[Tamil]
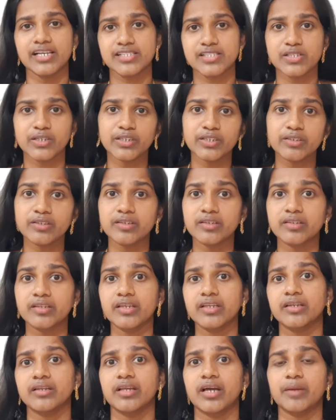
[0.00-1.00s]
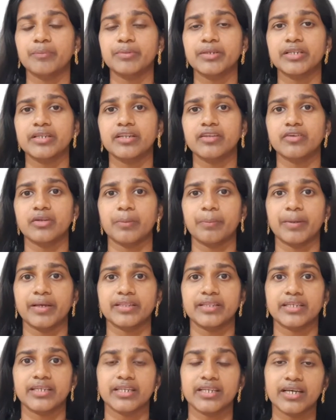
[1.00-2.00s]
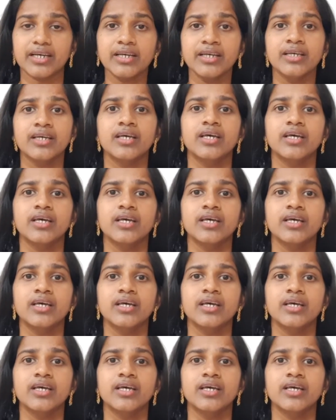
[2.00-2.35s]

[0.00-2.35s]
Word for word: அசாரிதீன் அப்படின்றவரை பார்த்தீங்கன்னா